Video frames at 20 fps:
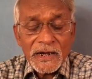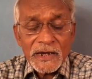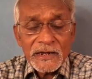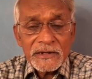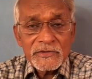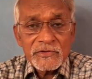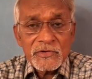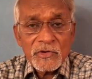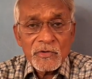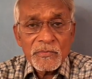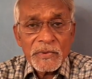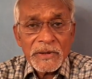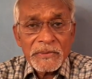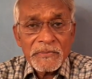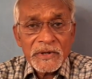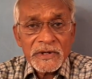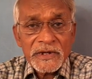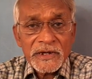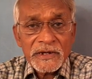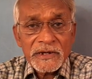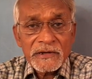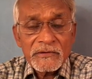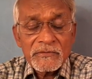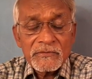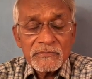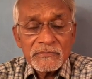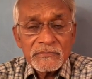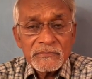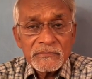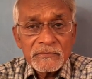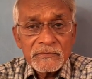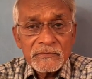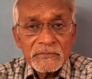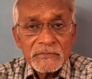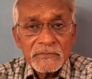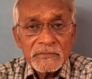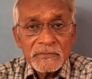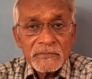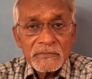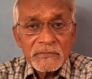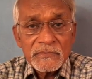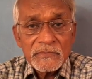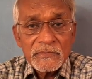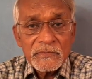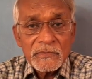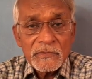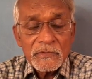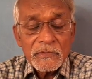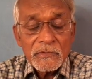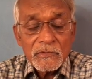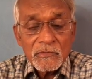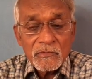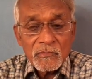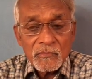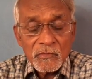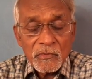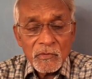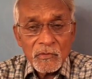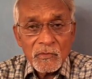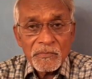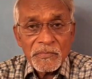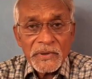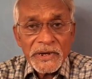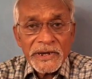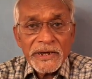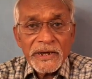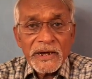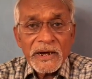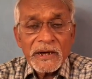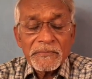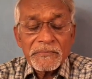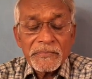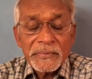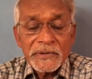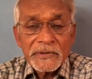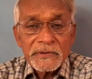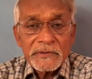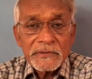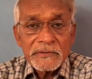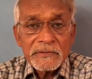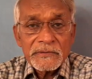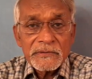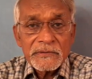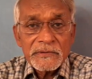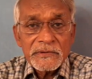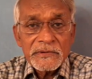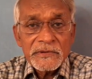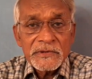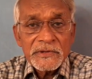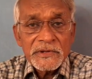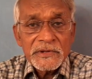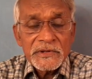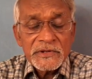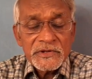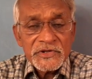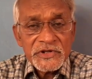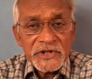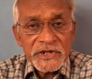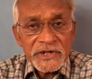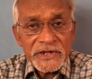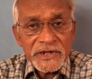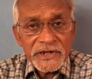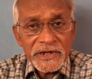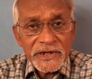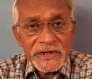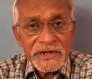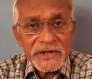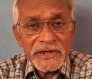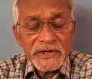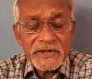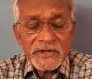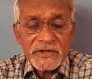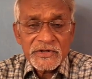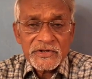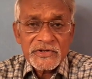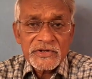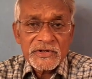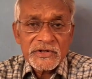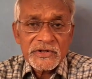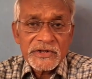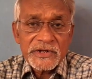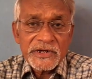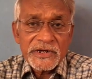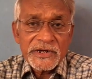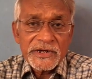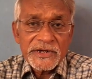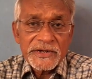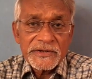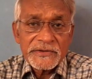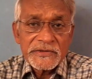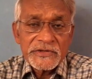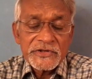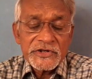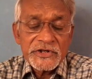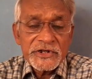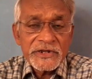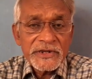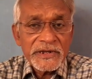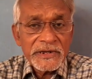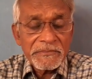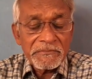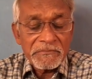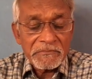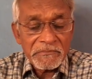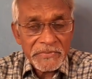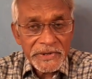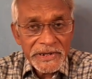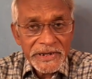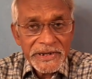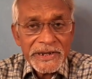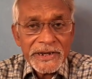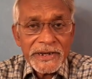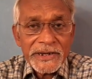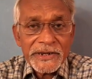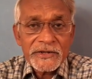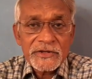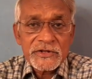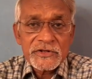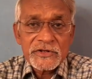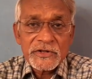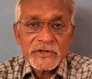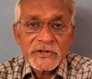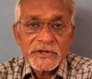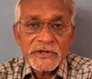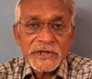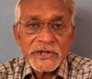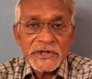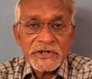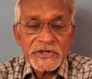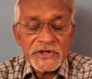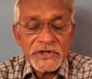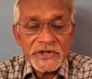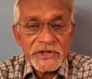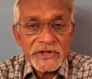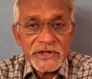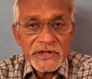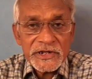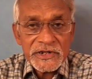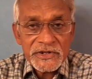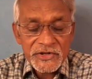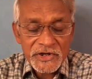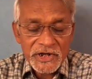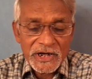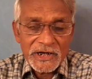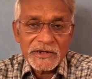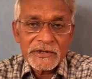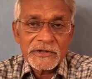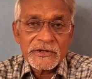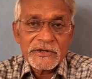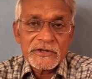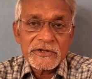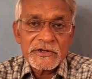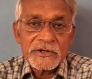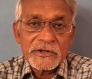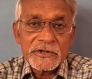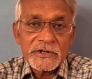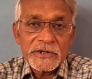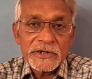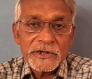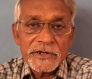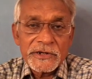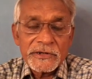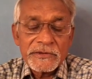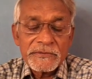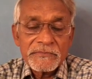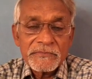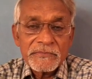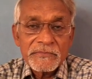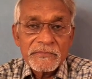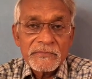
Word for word: आज जो उपाय बताता हूँ वो उपाय आप जितने दिन कर सकते हैं जितने महीने कर सकते हैं जितनी साल कर सकते हैं